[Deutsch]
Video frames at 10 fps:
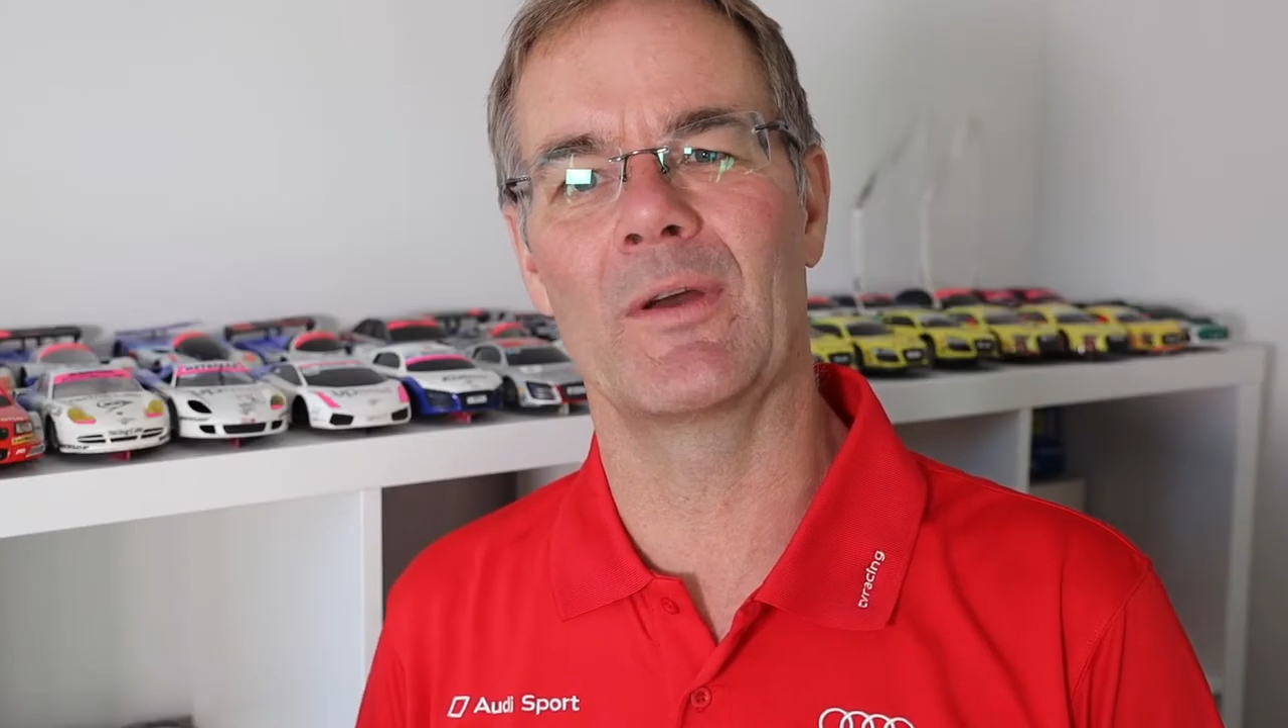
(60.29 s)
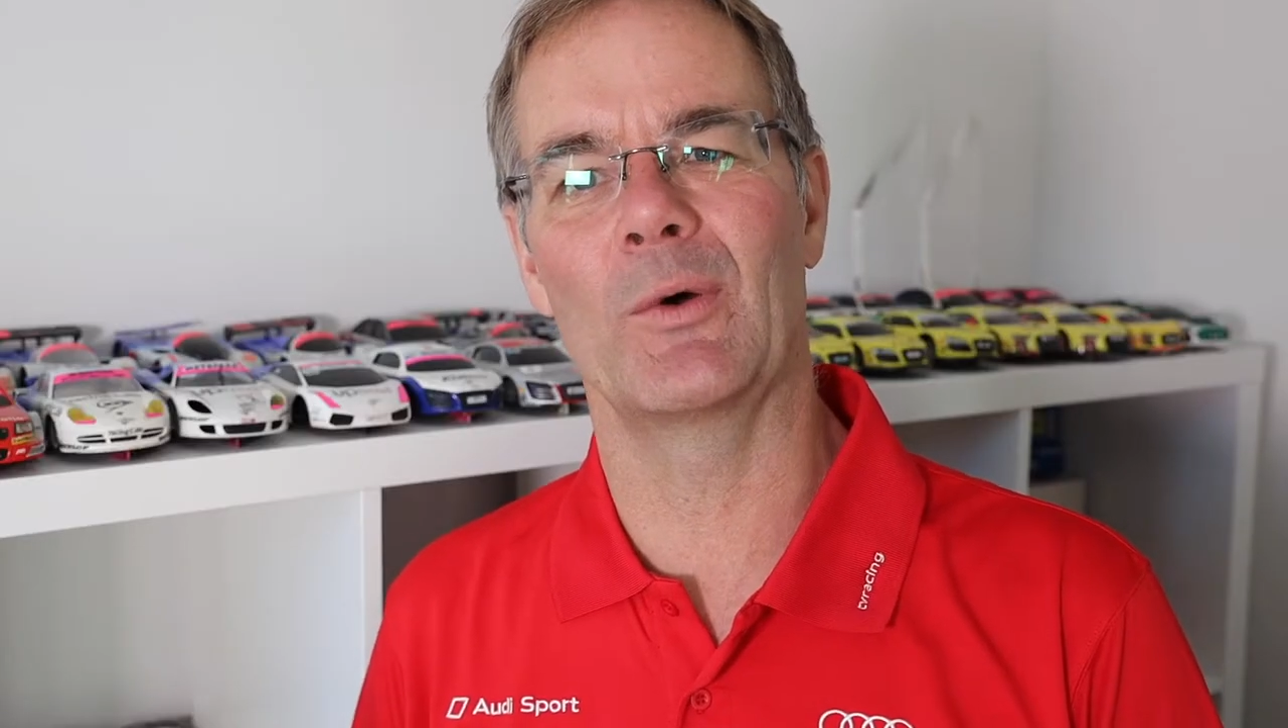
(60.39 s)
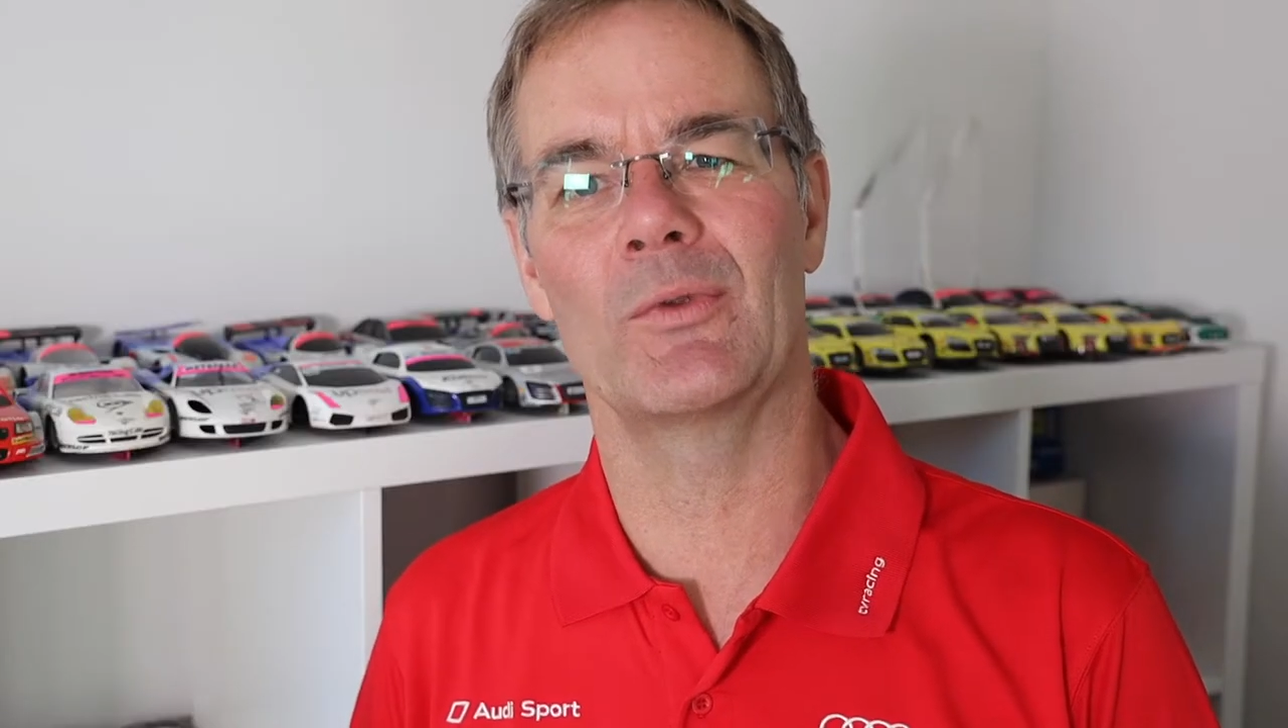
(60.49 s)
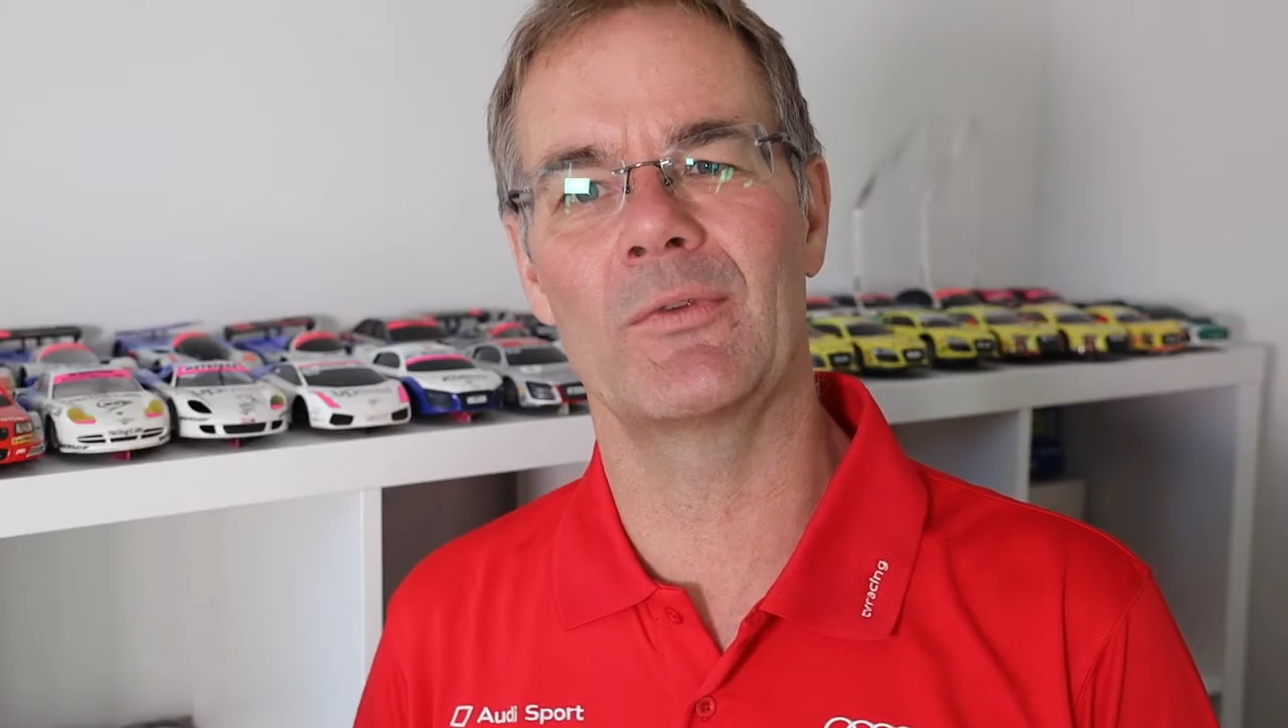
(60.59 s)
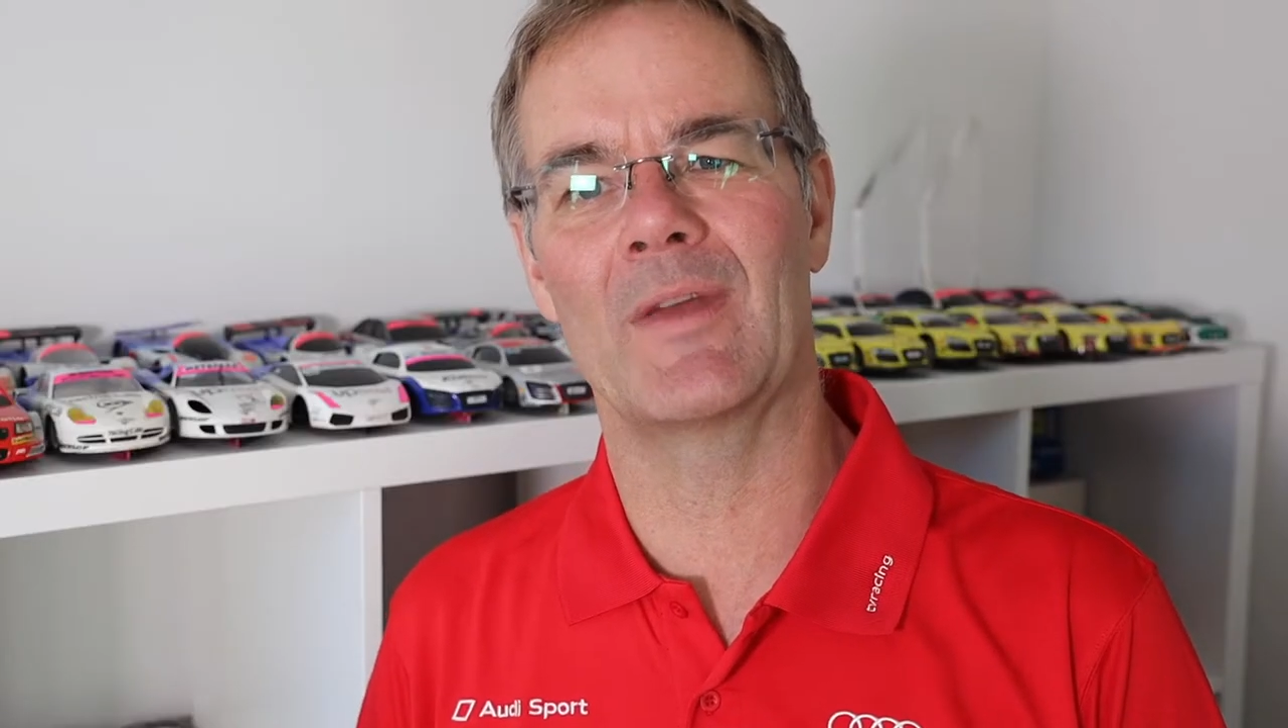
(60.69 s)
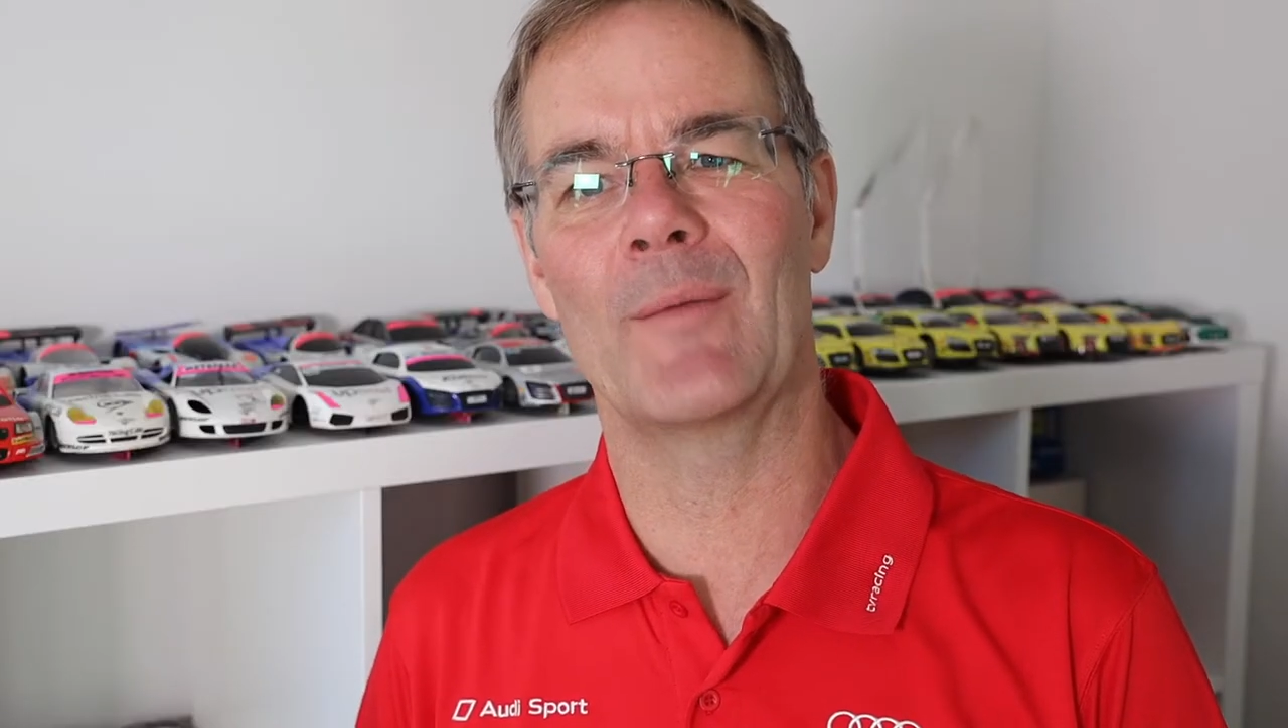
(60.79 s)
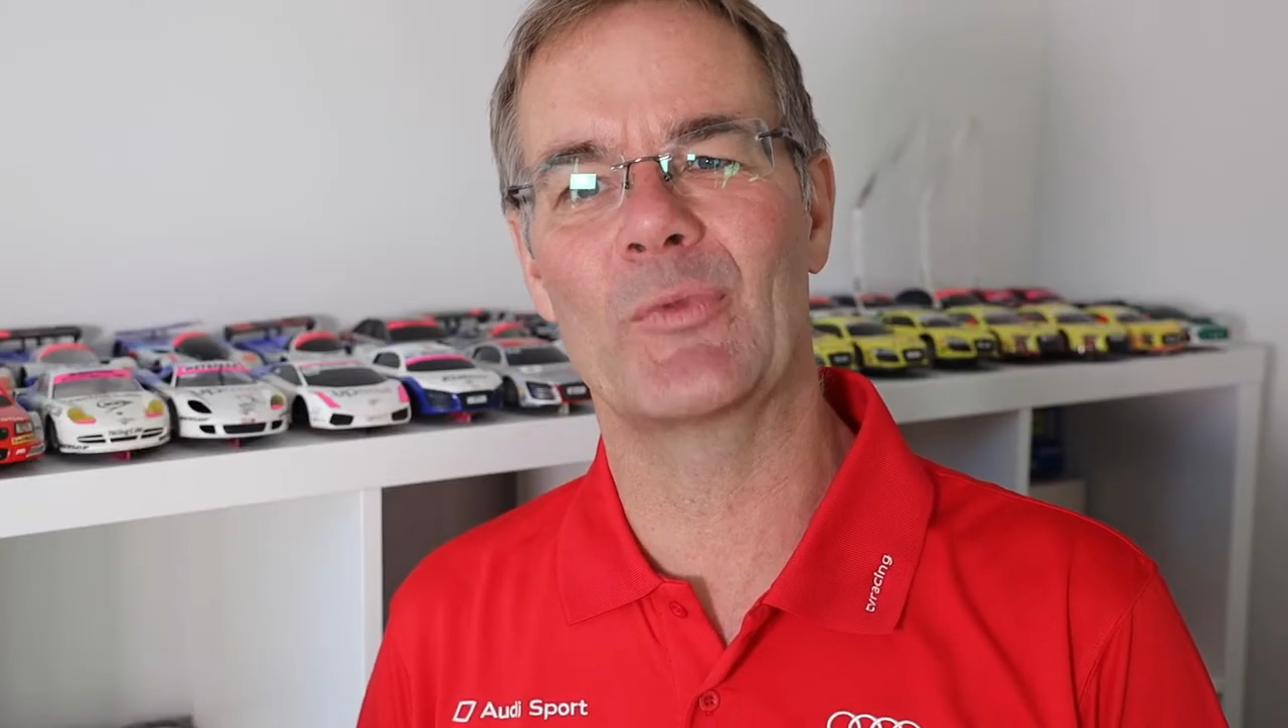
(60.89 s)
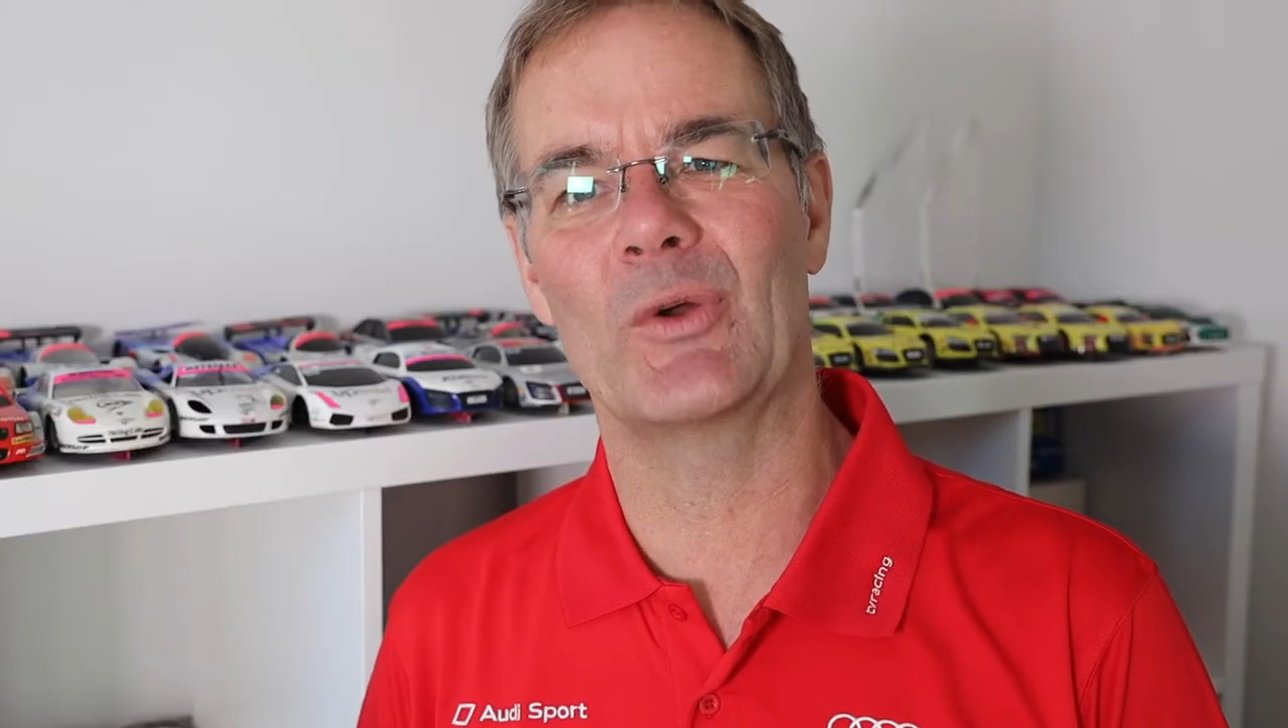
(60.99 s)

Autos. Wir haben